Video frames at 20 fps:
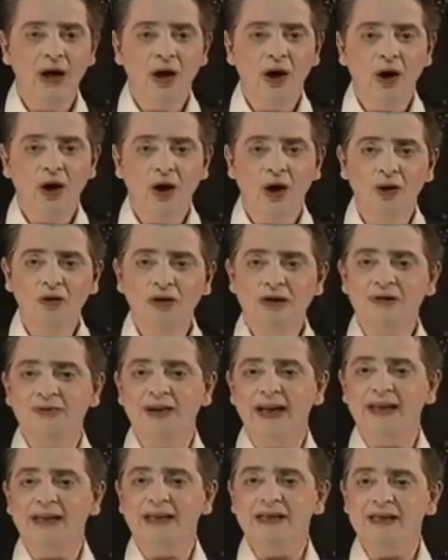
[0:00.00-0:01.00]
und
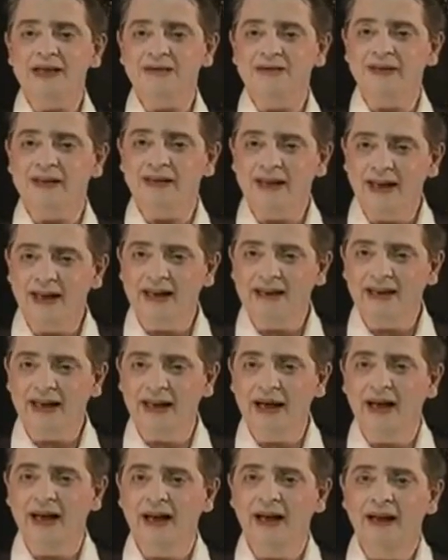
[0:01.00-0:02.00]
zweitens verdeckt
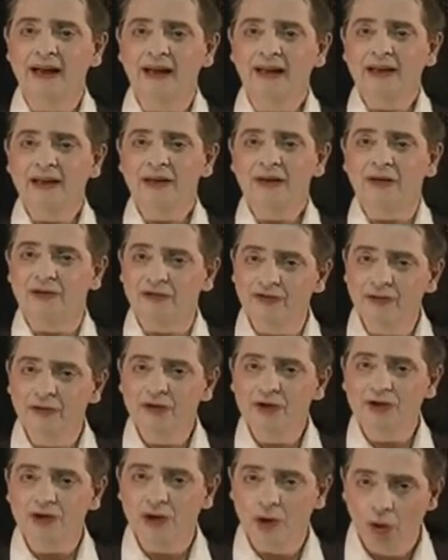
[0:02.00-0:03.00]
er der
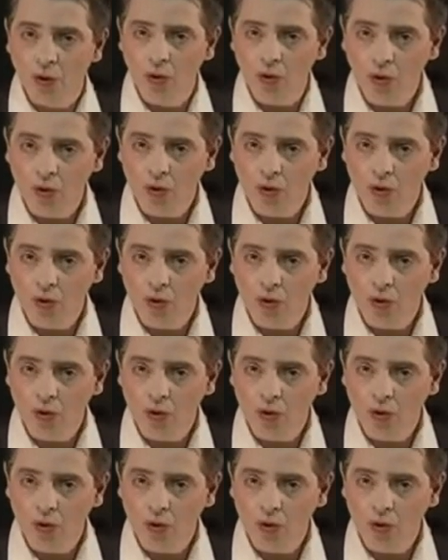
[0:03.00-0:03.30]
Füße O.